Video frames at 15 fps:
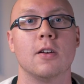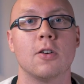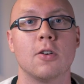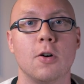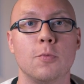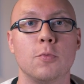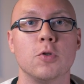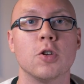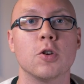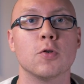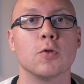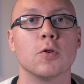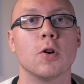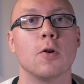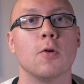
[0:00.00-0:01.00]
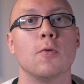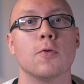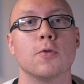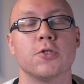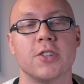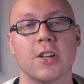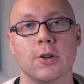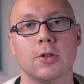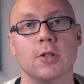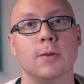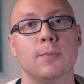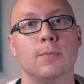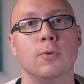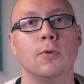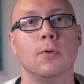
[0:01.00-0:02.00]
komunikują różnego
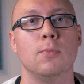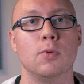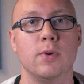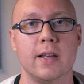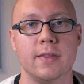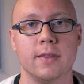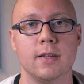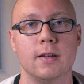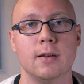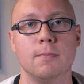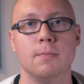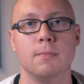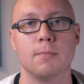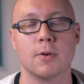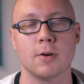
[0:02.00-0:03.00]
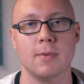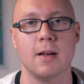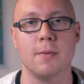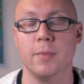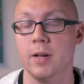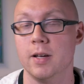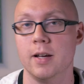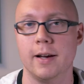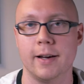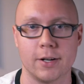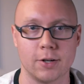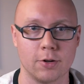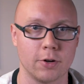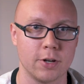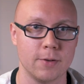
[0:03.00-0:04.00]
typu błędy, problemy,
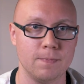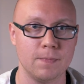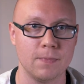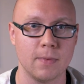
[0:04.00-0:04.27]
erory.